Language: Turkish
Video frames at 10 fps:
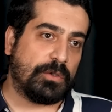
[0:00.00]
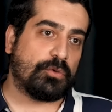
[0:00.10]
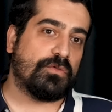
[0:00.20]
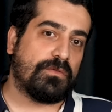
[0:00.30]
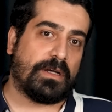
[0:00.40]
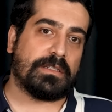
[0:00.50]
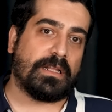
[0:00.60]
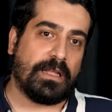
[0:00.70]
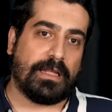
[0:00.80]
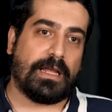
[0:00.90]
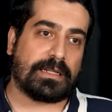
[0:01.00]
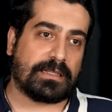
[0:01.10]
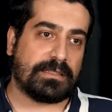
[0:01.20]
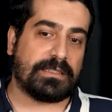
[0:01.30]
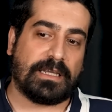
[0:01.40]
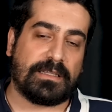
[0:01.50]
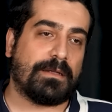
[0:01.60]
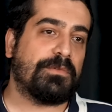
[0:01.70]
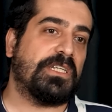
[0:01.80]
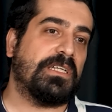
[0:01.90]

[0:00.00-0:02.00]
uzun vadede herkesin kenara bir